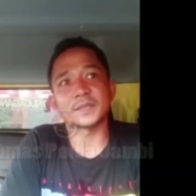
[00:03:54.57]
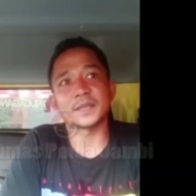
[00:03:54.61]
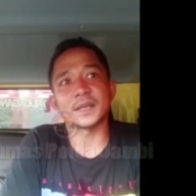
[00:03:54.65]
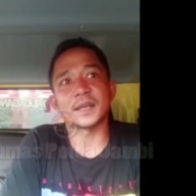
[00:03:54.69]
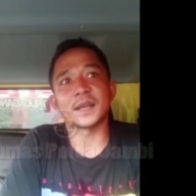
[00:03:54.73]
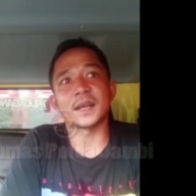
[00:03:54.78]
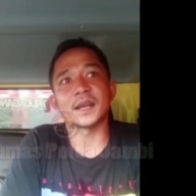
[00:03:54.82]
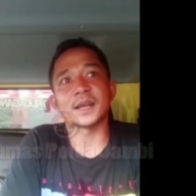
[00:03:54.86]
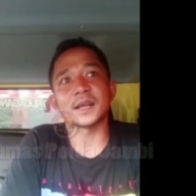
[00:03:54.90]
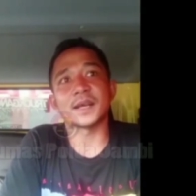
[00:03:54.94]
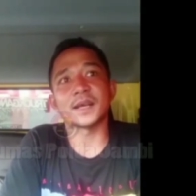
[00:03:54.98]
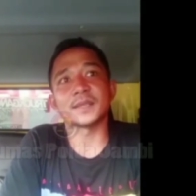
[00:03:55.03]

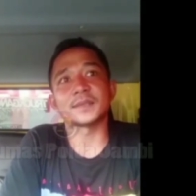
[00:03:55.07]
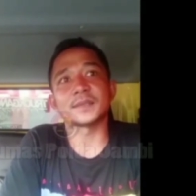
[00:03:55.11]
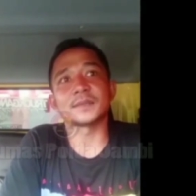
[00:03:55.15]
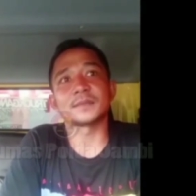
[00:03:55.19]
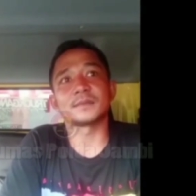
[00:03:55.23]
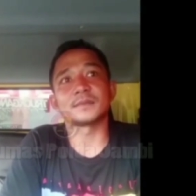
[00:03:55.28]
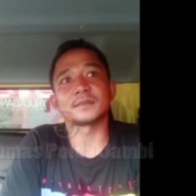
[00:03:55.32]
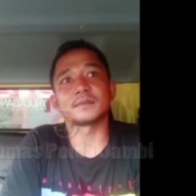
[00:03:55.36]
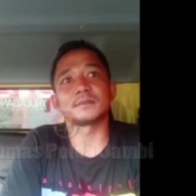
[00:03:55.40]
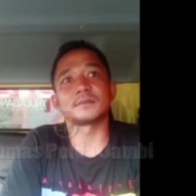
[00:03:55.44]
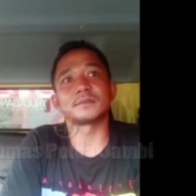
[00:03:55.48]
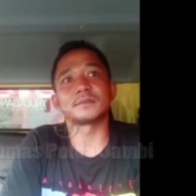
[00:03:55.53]
yang sudah
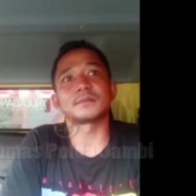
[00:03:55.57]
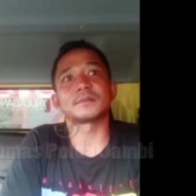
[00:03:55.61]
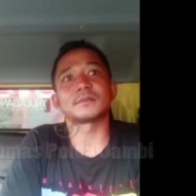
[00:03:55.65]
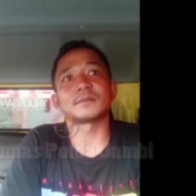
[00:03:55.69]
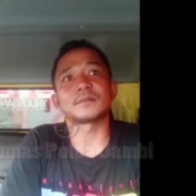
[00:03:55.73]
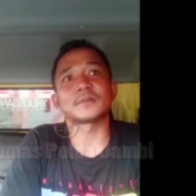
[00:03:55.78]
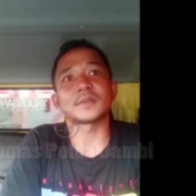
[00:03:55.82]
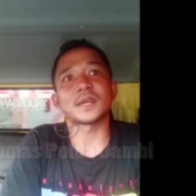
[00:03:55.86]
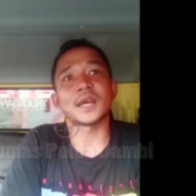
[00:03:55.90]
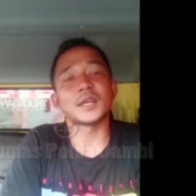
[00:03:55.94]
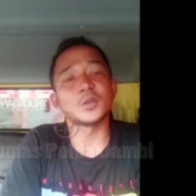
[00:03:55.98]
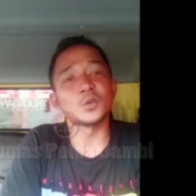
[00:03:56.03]

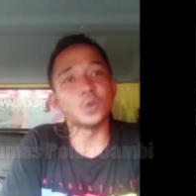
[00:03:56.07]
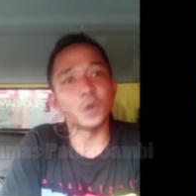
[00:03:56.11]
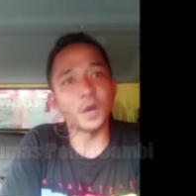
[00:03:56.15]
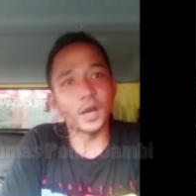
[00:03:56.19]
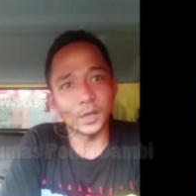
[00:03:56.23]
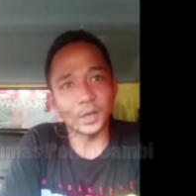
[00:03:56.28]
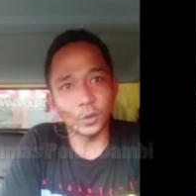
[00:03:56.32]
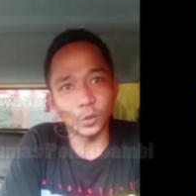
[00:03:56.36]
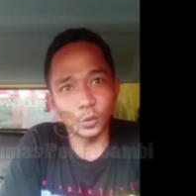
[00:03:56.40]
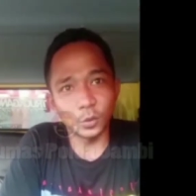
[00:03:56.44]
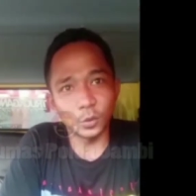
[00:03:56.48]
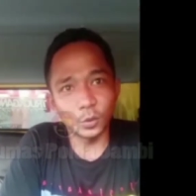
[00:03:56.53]
meresahkan
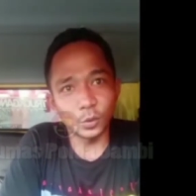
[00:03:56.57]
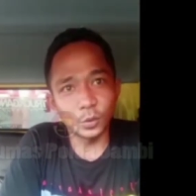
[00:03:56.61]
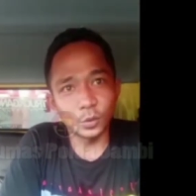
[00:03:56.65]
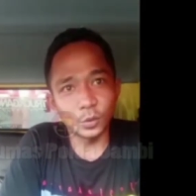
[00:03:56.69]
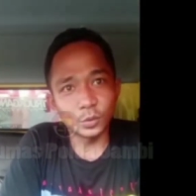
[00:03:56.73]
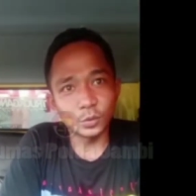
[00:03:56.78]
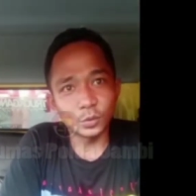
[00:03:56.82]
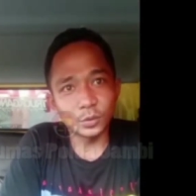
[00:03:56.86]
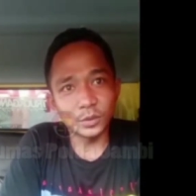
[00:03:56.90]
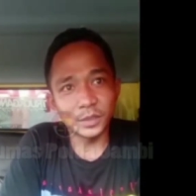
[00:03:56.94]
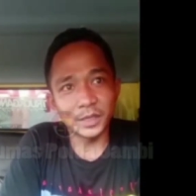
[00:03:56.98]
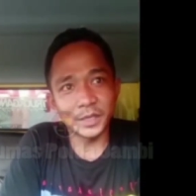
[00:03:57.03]

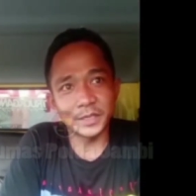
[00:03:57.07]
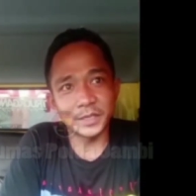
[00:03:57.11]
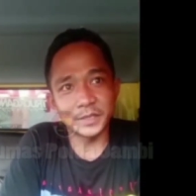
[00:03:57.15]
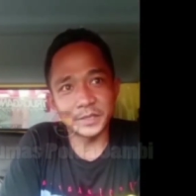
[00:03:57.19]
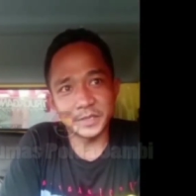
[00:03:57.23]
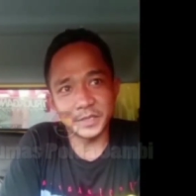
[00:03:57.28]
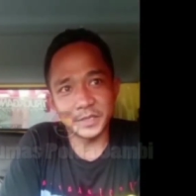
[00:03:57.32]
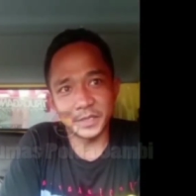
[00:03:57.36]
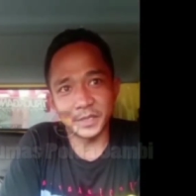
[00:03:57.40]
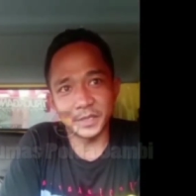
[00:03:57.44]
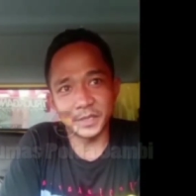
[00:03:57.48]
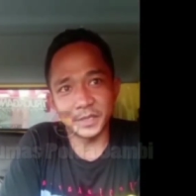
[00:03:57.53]
masyarakat
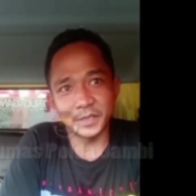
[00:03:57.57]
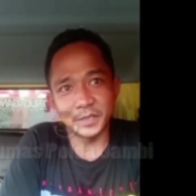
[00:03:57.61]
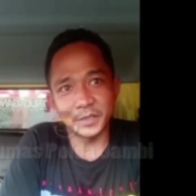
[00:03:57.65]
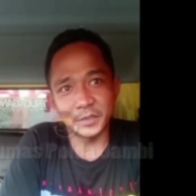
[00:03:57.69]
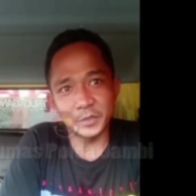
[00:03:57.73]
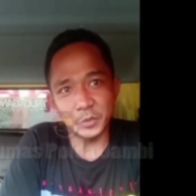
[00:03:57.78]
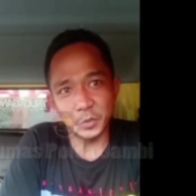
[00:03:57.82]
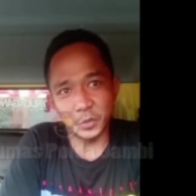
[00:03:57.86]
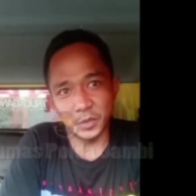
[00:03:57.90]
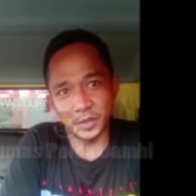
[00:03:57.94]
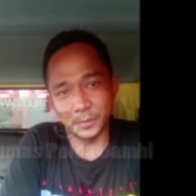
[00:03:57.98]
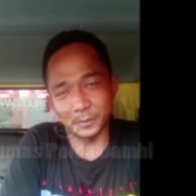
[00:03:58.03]

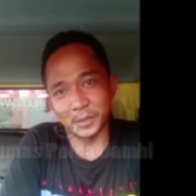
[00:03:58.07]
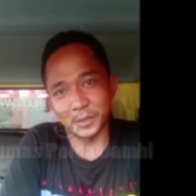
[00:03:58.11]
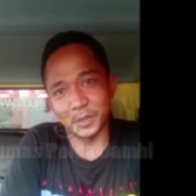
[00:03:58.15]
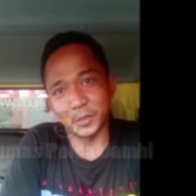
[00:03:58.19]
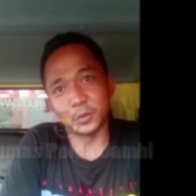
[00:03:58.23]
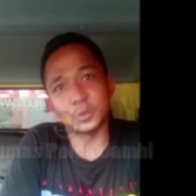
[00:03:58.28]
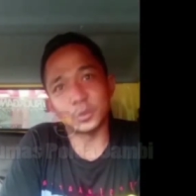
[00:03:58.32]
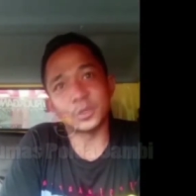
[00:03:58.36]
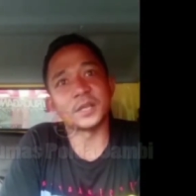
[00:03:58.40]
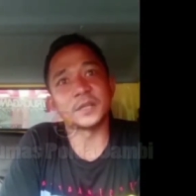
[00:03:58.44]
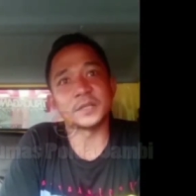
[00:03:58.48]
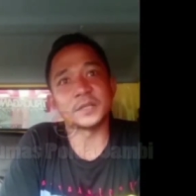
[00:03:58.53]

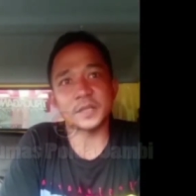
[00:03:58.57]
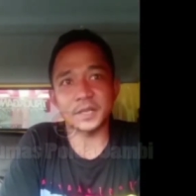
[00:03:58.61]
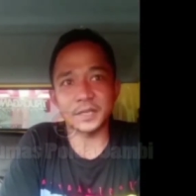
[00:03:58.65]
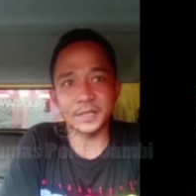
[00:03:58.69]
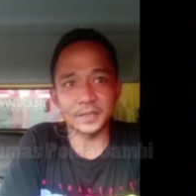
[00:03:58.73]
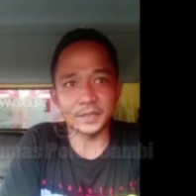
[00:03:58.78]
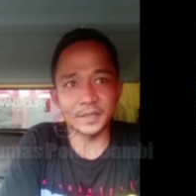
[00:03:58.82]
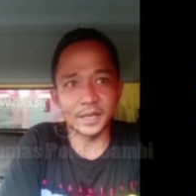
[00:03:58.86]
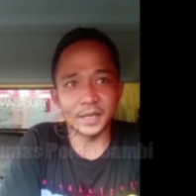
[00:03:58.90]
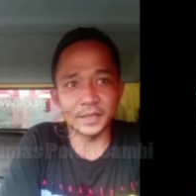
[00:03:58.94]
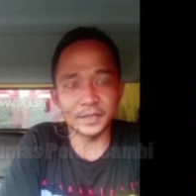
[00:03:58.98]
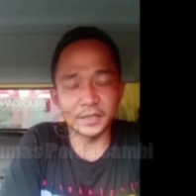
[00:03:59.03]
Kayuwaro,
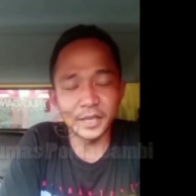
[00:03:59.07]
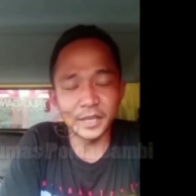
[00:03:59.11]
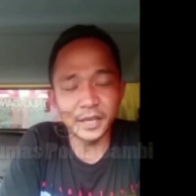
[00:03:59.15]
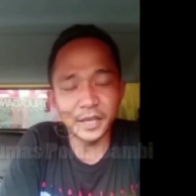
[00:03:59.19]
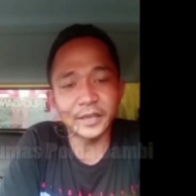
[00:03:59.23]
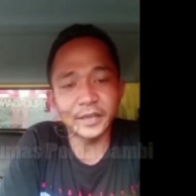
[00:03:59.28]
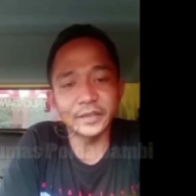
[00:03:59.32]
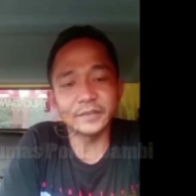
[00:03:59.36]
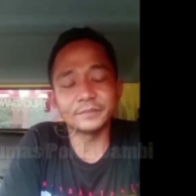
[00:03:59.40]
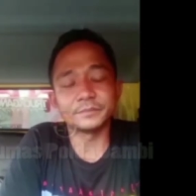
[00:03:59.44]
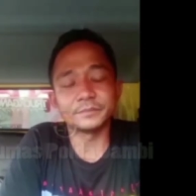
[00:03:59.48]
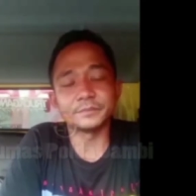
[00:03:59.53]

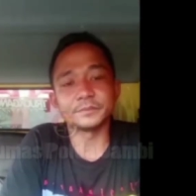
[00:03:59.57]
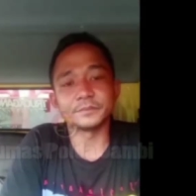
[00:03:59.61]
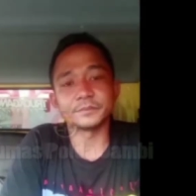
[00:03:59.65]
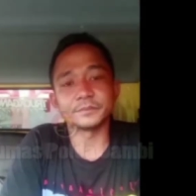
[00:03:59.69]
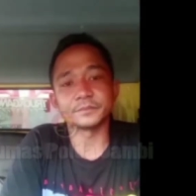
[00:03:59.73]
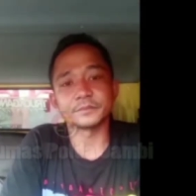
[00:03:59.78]
Kerinci, Sungai